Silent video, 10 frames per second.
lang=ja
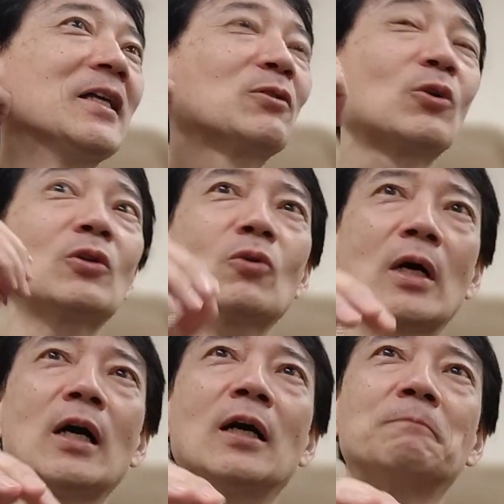それと
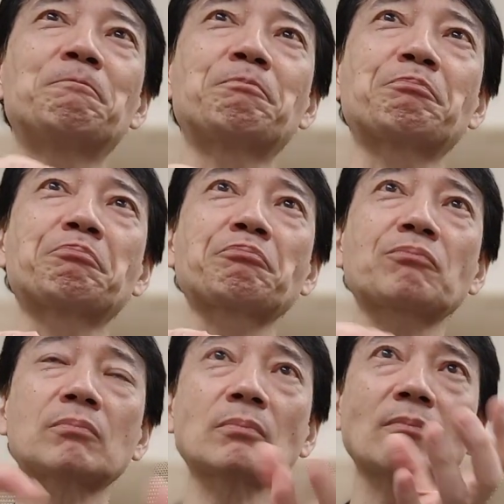か
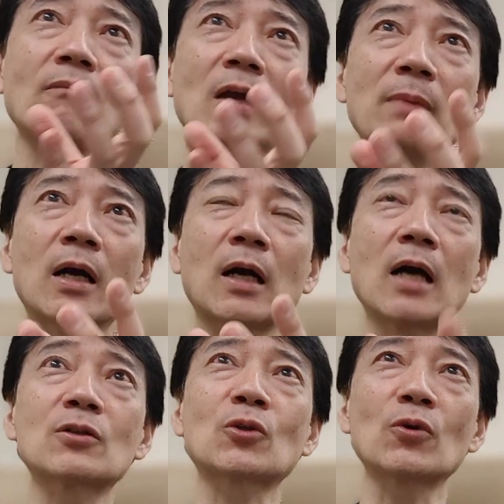まあ
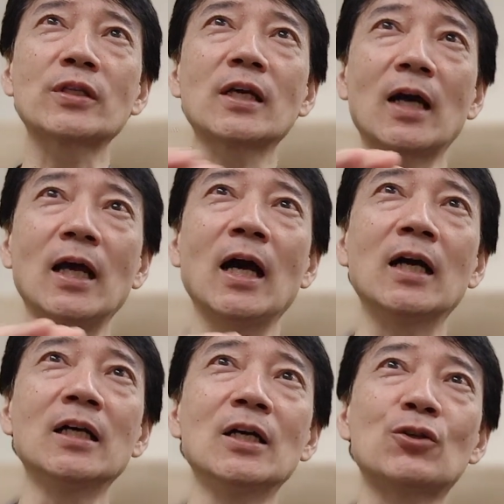乾燥してから
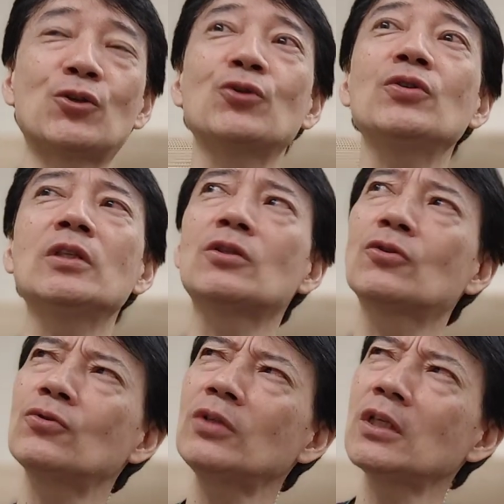
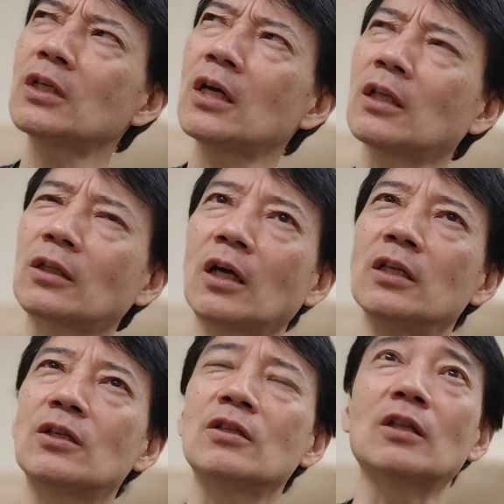12時間だったかな1
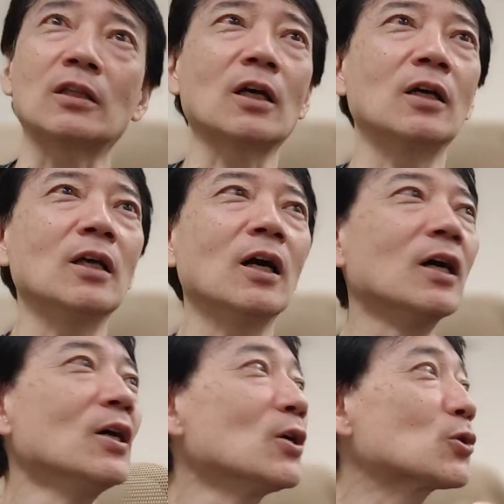日だったかな
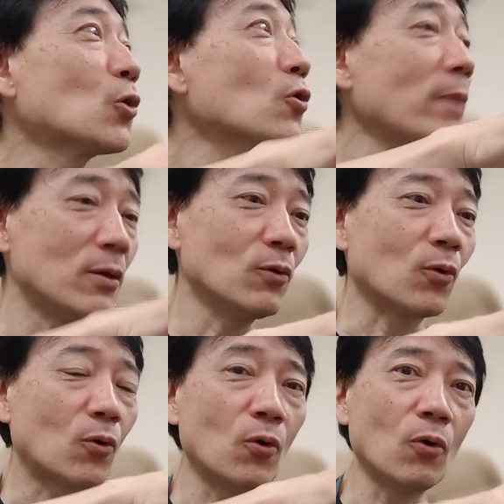そうめんを
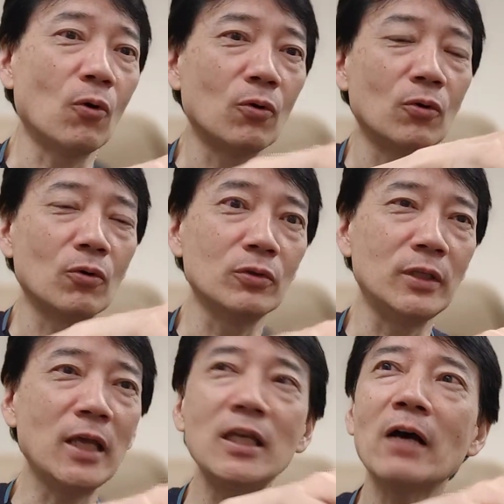こう
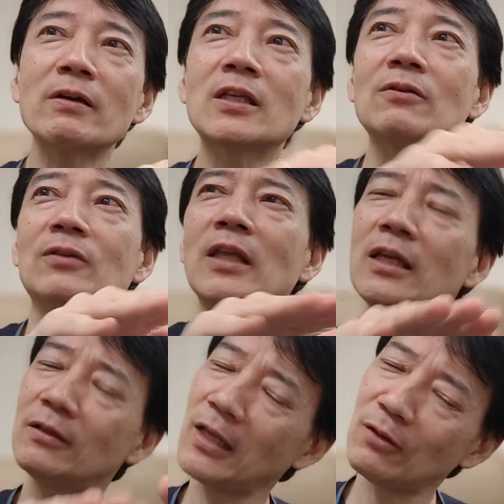練り合わせる練
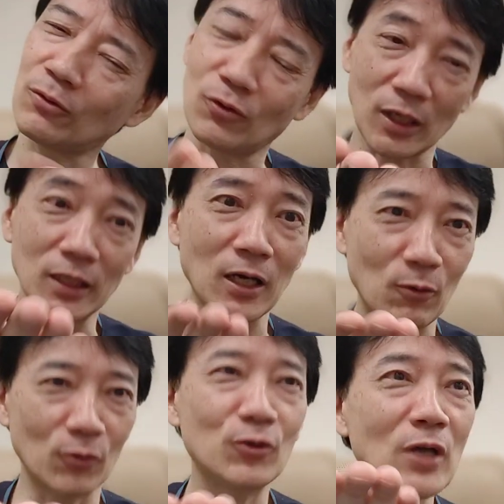り練るっていうかなんか
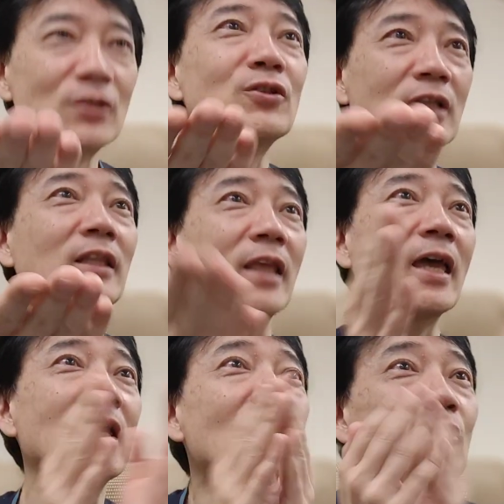こう揺らすんだって
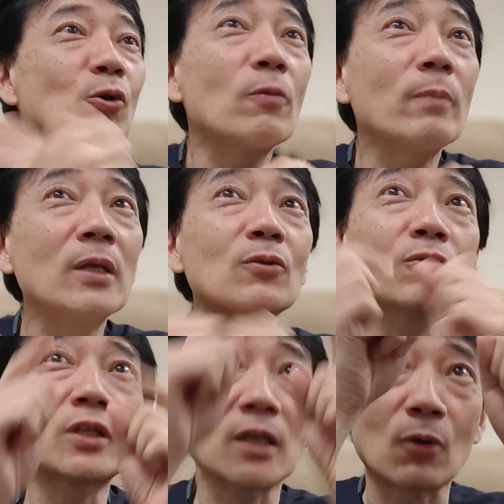そうめん同
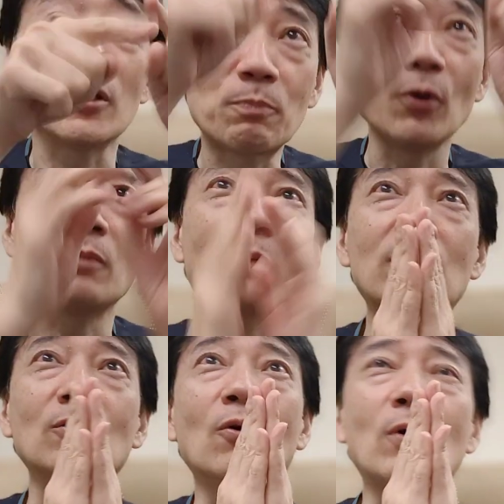士がこう一本一本あ
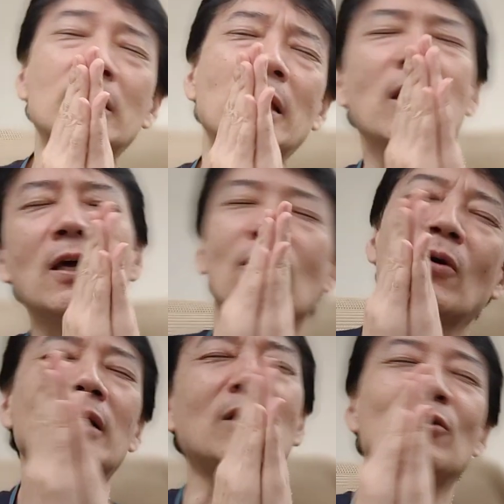るのをこうやってこう
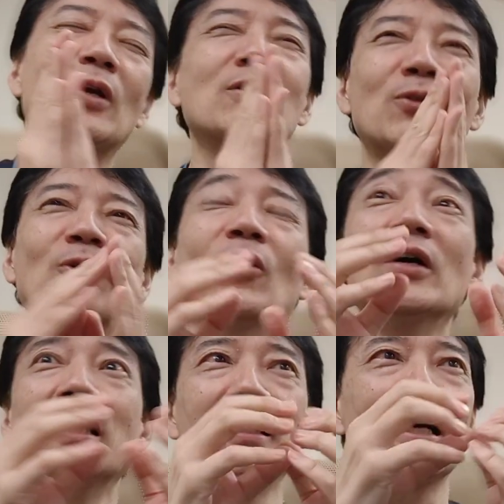やって揺らすと
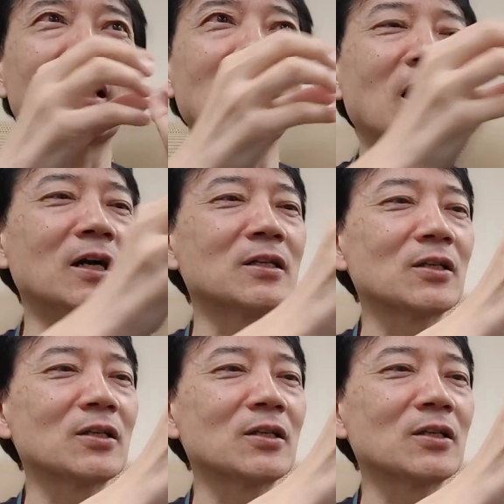なんか